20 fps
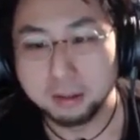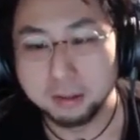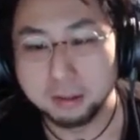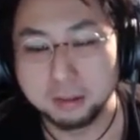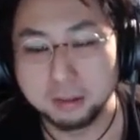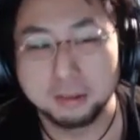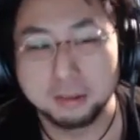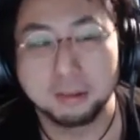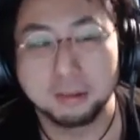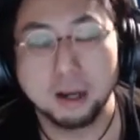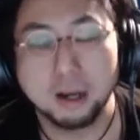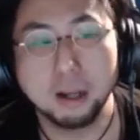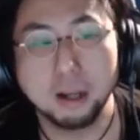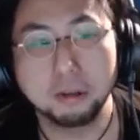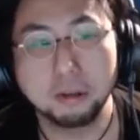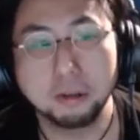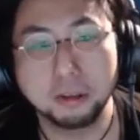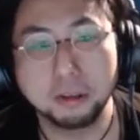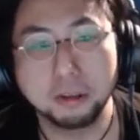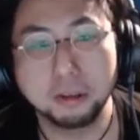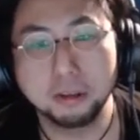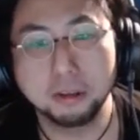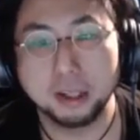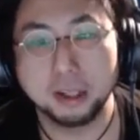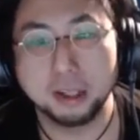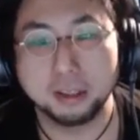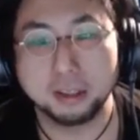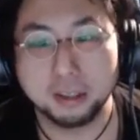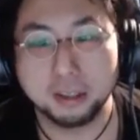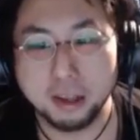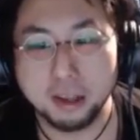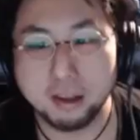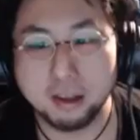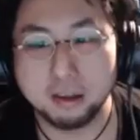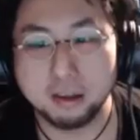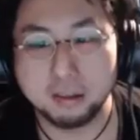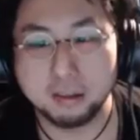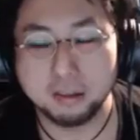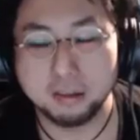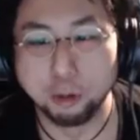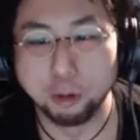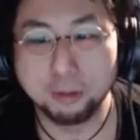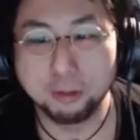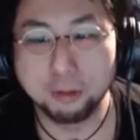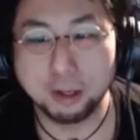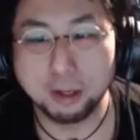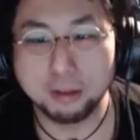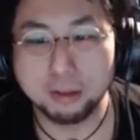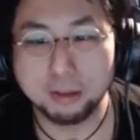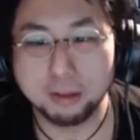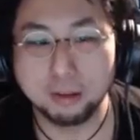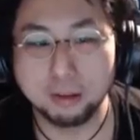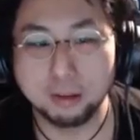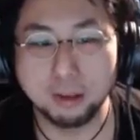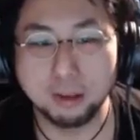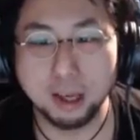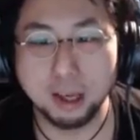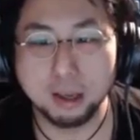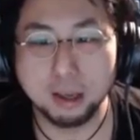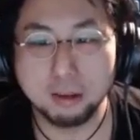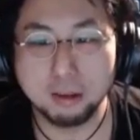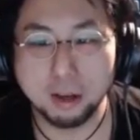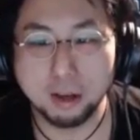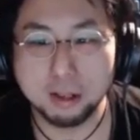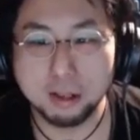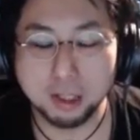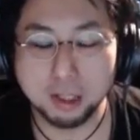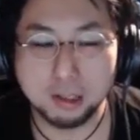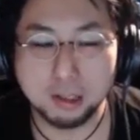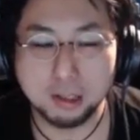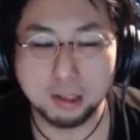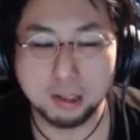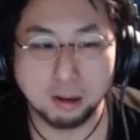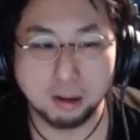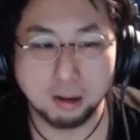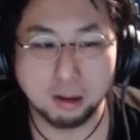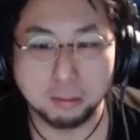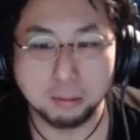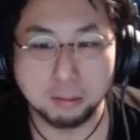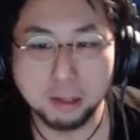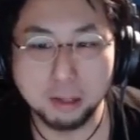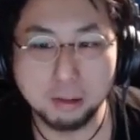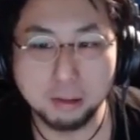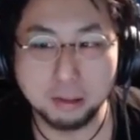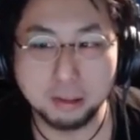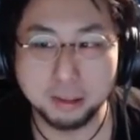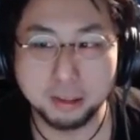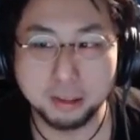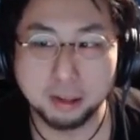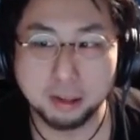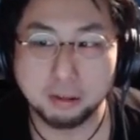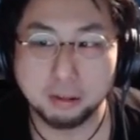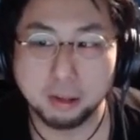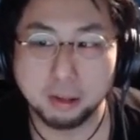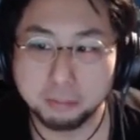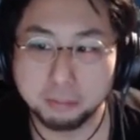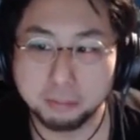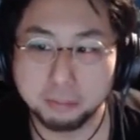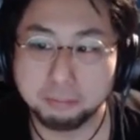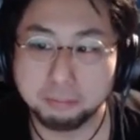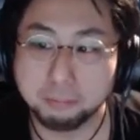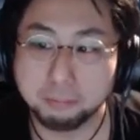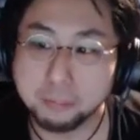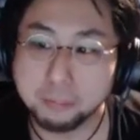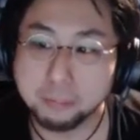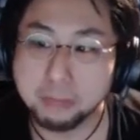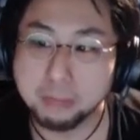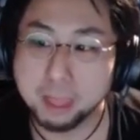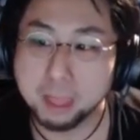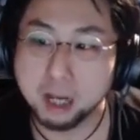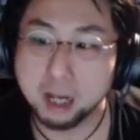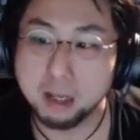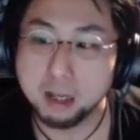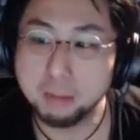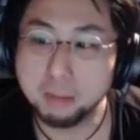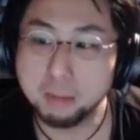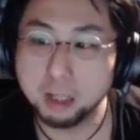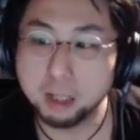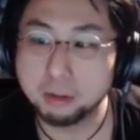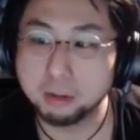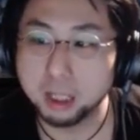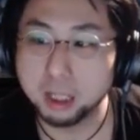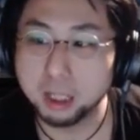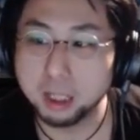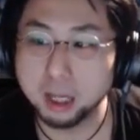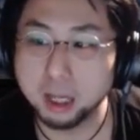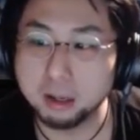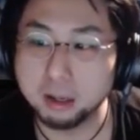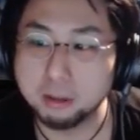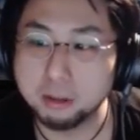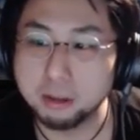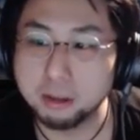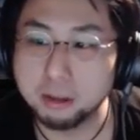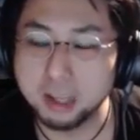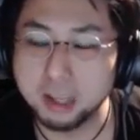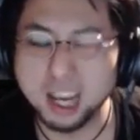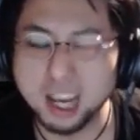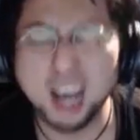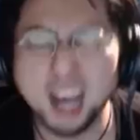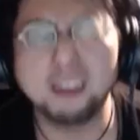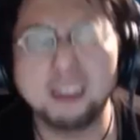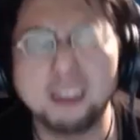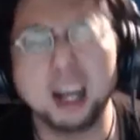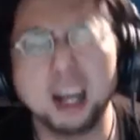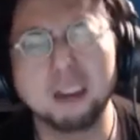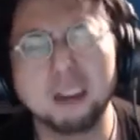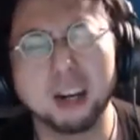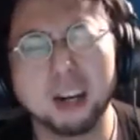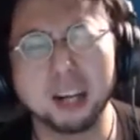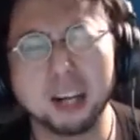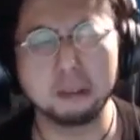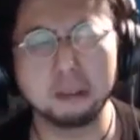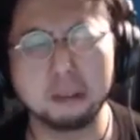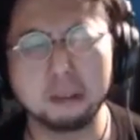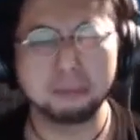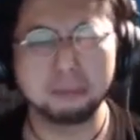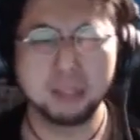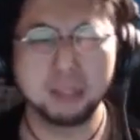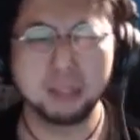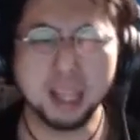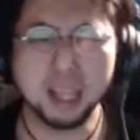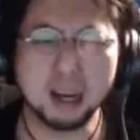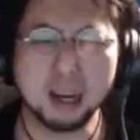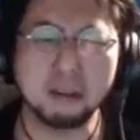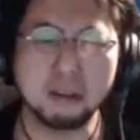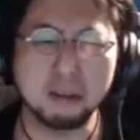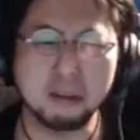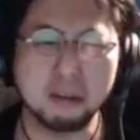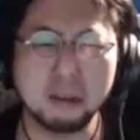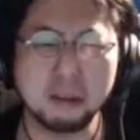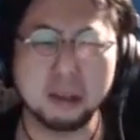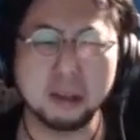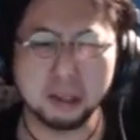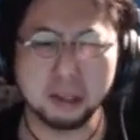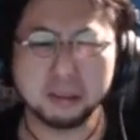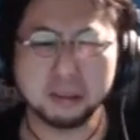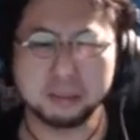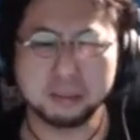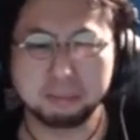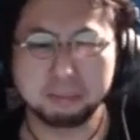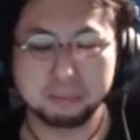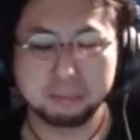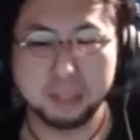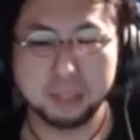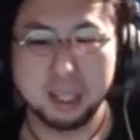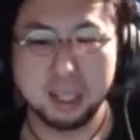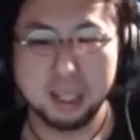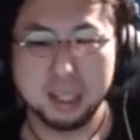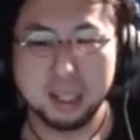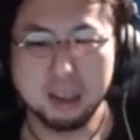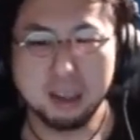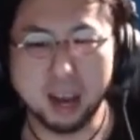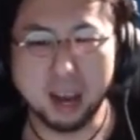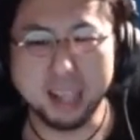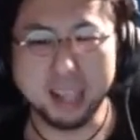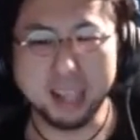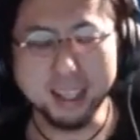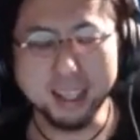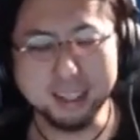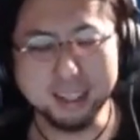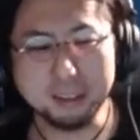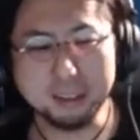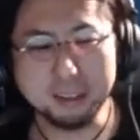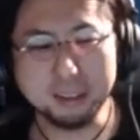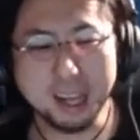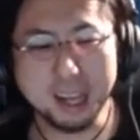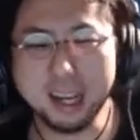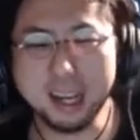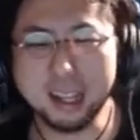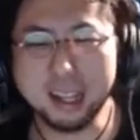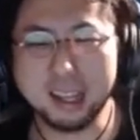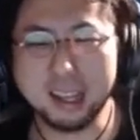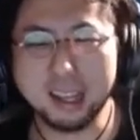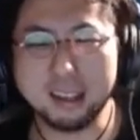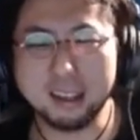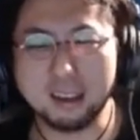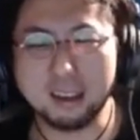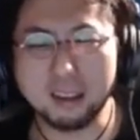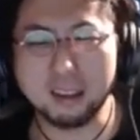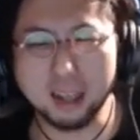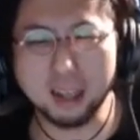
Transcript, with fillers: 半年ぐらいして、ノブがすげえ人集まってたからびっくりしたよね。今の子はキャラが薄い。ああ、わかるわかる。キャラ薄い。いや、印象に入らないんだよね。